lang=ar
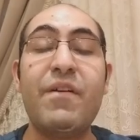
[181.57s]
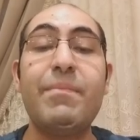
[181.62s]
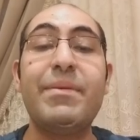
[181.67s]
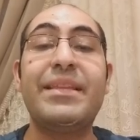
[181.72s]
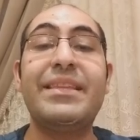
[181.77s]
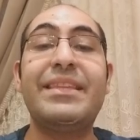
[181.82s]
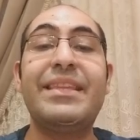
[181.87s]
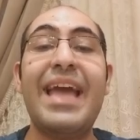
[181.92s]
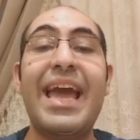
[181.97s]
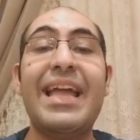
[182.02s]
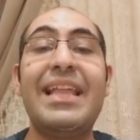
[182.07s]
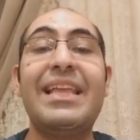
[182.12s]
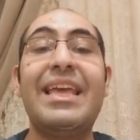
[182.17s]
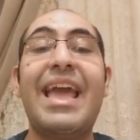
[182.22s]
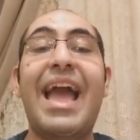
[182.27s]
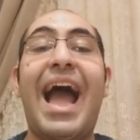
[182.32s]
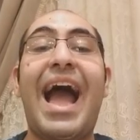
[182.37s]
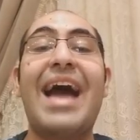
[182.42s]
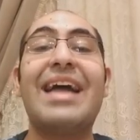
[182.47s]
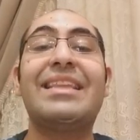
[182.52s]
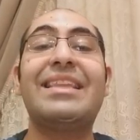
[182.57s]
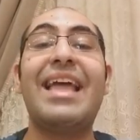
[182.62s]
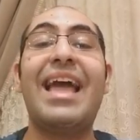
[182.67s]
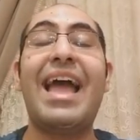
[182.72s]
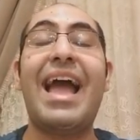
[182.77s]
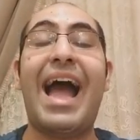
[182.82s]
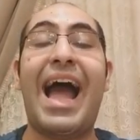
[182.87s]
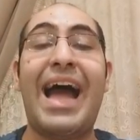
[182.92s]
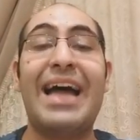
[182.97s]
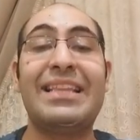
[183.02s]
فبالتالي
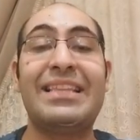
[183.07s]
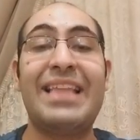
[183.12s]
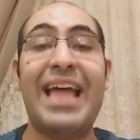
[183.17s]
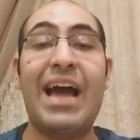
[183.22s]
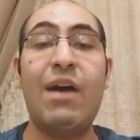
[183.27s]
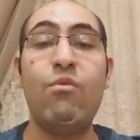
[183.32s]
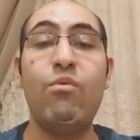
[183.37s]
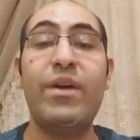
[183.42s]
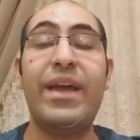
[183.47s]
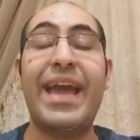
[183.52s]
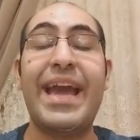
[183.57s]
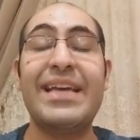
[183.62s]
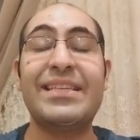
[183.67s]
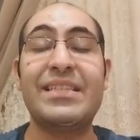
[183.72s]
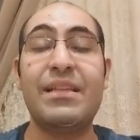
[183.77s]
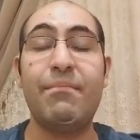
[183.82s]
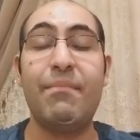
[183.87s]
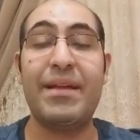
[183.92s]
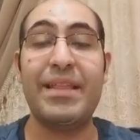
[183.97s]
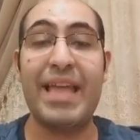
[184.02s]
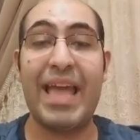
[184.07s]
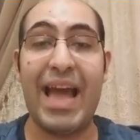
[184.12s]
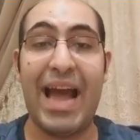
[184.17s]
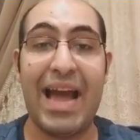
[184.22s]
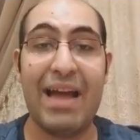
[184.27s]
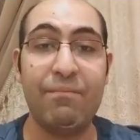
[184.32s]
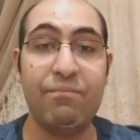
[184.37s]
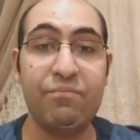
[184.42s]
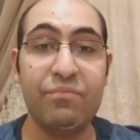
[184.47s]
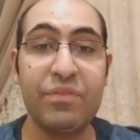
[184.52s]
هتقوي جهاز
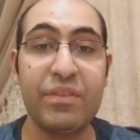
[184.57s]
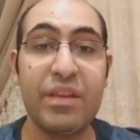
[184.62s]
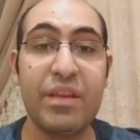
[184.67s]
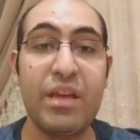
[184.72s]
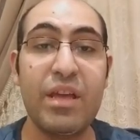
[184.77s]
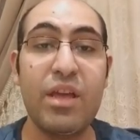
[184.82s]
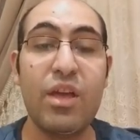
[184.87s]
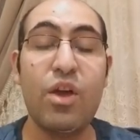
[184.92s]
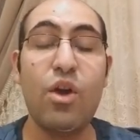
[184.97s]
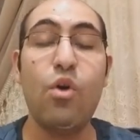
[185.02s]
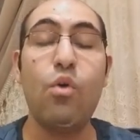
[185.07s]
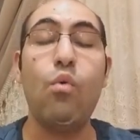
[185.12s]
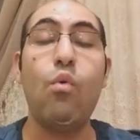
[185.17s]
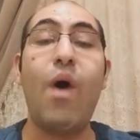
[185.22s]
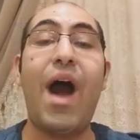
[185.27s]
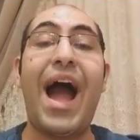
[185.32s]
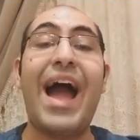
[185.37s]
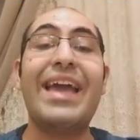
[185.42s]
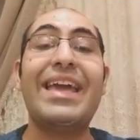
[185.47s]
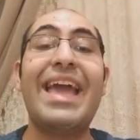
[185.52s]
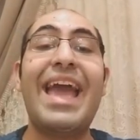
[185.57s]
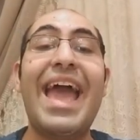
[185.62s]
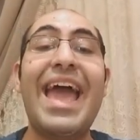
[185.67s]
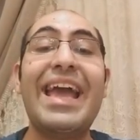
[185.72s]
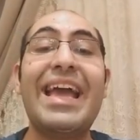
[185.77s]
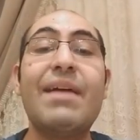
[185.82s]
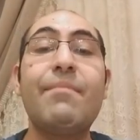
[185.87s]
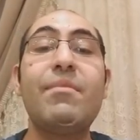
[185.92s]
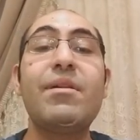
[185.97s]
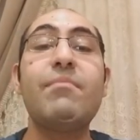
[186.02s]
المناعه
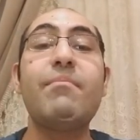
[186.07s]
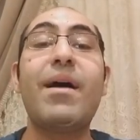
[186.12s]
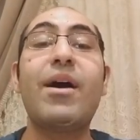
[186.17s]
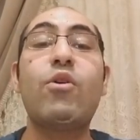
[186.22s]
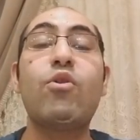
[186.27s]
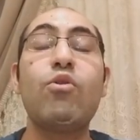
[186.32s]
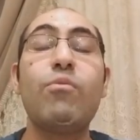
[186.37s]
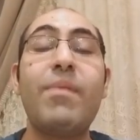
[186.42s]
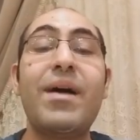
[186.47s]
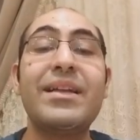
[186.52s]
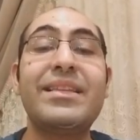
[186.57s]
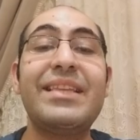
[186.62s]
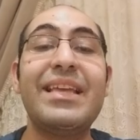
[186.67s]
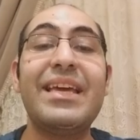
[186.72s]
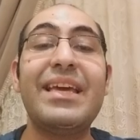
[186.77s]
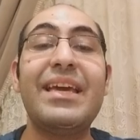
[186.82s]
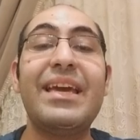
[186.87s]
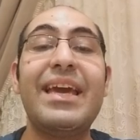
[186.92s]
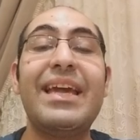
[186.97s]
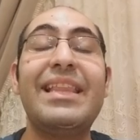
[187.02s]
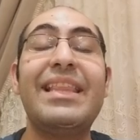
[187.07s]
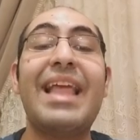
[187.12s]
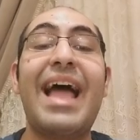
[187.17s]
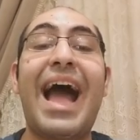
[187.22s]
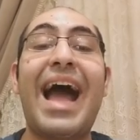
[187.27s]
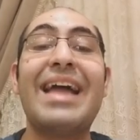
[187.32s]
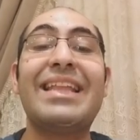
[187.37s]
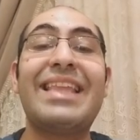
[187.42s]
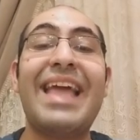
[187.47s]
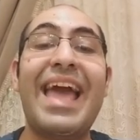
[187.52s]
وهيهاجم الميكروبات اللي
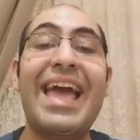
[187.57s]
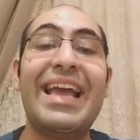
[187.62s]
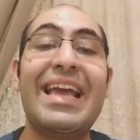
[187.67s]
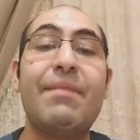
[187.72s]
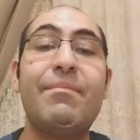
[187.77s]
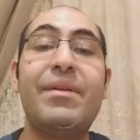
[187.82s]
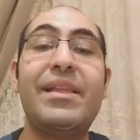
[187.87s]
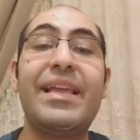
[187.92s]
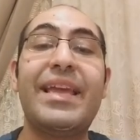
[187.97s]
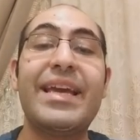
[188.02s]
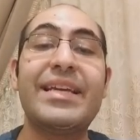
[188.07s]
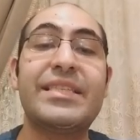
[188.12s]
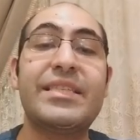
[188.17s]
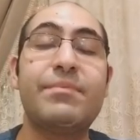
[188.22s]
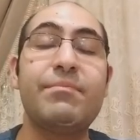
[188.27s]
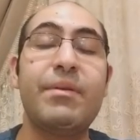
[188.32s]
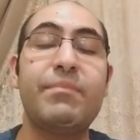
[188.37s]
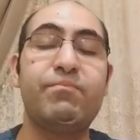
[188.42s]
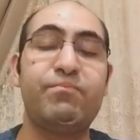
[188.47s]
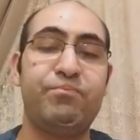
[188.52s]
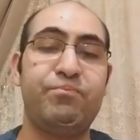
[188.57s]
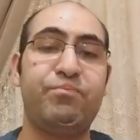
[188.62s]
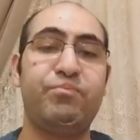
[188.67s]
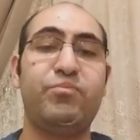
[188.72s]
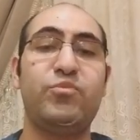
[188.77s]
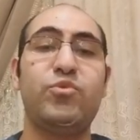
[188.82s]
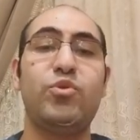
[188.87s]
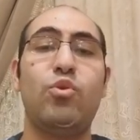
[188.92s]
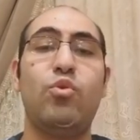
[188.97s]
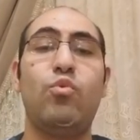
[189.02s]
هتهاجم الجسم
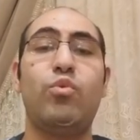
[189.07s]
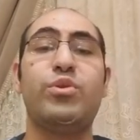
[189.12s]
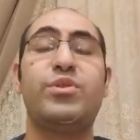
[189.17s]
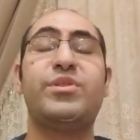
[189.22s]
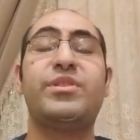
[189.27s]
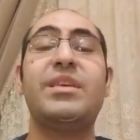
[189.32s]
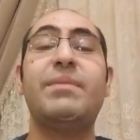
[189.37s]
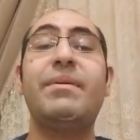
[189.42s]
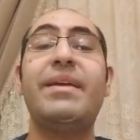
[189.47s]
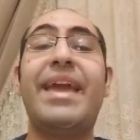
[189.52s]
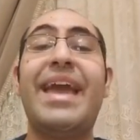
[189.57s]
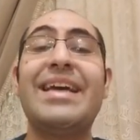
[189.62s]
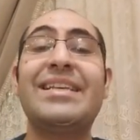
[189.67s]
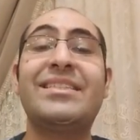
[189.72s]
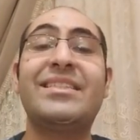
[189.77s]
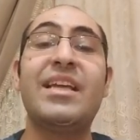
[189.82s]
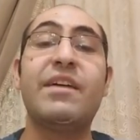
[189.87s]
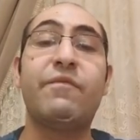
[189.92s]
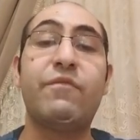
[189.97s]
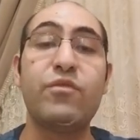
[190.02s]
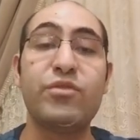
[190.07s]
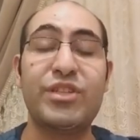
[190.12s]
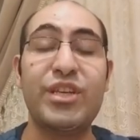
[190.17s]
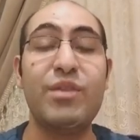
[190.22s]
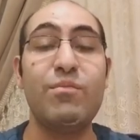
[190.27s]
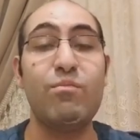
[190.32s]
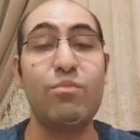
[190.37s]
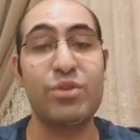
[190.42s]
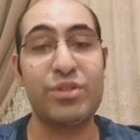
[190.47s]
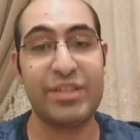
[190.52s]
وتسيب الجهاز
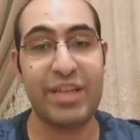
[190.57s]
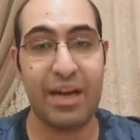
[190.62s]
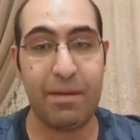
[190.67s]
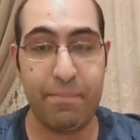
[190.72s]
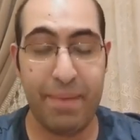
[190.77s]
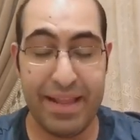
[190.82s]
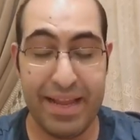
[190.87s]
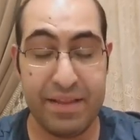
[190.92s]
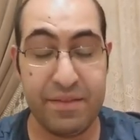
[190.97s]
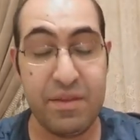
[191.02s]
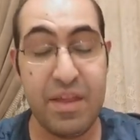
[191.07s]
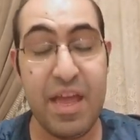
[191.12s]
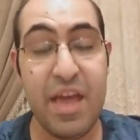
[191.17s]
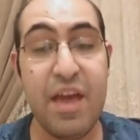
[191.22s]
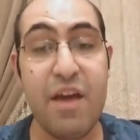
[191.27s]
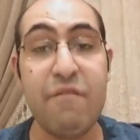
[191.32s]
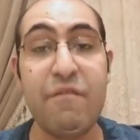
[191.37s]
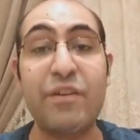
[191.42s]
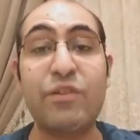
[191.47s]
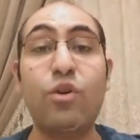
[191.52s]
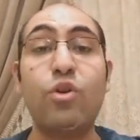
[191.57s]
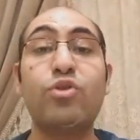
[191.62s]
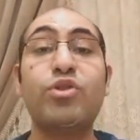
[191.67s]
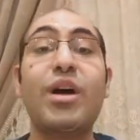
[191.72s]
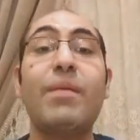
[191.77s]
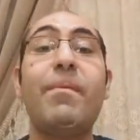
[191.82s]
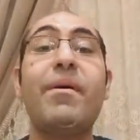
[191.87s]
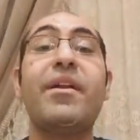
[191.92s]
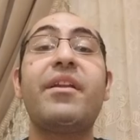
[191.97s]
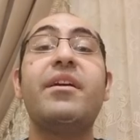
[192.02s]
التنفسي مستقبلا
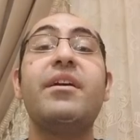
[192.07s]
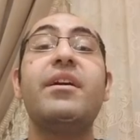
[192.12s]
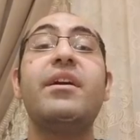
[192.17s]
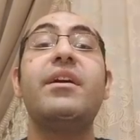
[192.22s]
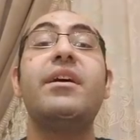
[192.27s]
فتعتبر